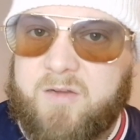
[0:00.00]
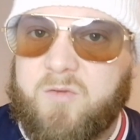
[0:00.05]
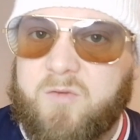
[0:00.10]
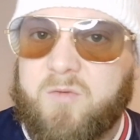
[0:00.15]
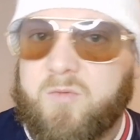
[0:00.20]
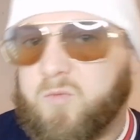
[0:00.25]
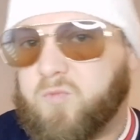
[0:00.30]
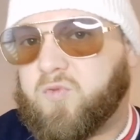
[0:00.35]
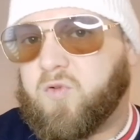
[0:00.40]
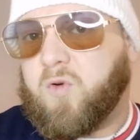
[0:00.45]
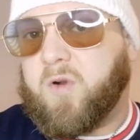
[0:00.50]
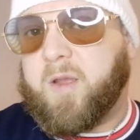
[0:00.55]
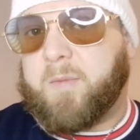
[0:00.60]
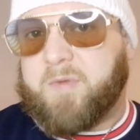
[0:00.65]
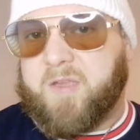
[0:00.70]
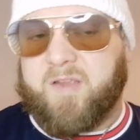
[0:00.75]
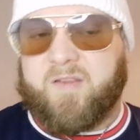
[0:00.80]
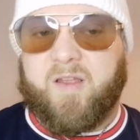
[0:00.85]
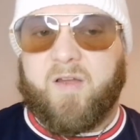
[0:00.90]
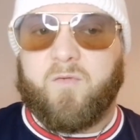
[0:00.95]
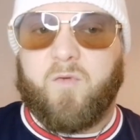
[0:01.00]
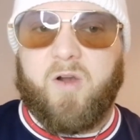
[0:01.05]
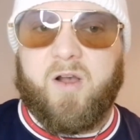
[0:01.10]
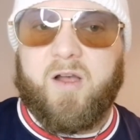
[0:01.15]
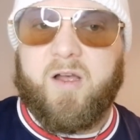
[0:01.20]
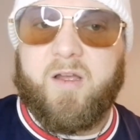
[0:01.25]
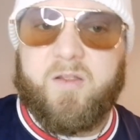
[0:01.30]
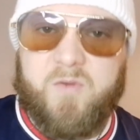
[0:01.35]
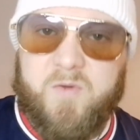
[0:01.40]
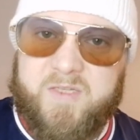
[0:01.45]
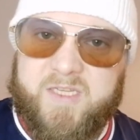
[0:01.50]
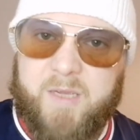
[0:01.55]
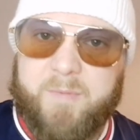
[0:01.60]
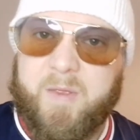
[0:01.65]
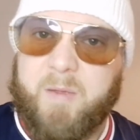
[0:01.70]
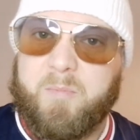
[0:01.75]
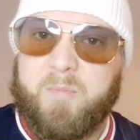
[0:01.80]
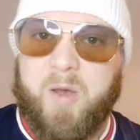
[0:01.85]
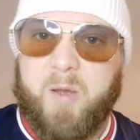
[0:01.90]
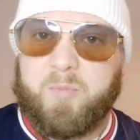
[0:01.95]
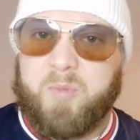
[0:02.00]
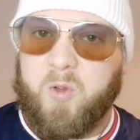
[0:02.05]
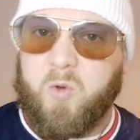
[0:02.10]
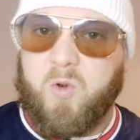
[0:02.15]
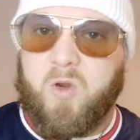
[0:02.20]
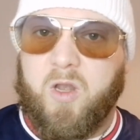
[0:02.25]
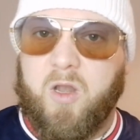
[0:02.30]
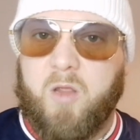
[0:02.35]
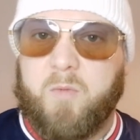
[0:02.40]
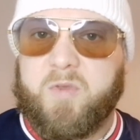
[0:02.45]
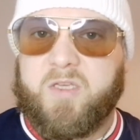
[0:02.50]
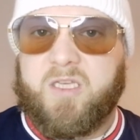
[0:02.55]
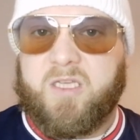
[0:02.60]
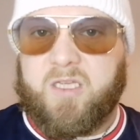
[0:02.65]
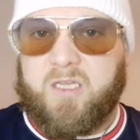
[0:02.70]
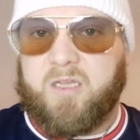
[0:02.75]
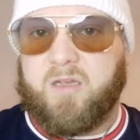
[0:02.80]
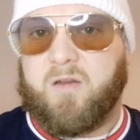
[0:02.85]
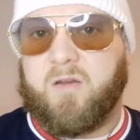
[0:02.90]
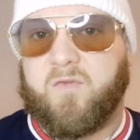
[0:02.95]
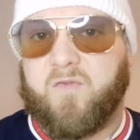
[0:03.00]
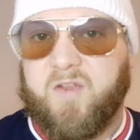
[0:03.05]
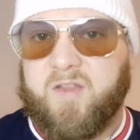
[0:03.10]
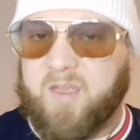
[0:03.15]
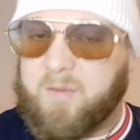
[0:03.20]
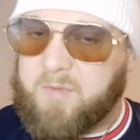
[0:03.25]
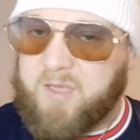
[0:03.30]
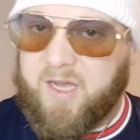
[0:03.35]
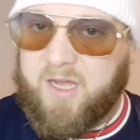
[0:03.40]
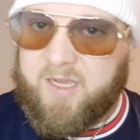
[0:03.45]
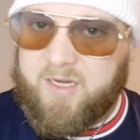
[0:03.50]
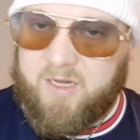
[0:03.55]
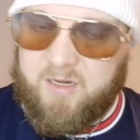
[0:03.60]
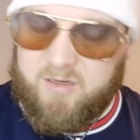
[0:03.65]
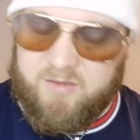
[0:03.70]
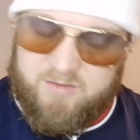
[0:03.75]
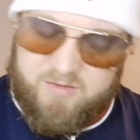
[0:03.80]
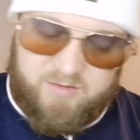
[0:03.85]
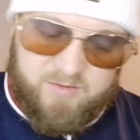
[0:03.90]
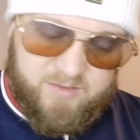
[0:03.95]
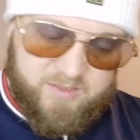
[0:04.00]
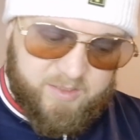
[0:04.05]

on pourrait peut-être avoir un deuxième Mbappé au club qui euh, fait des miracles, hein.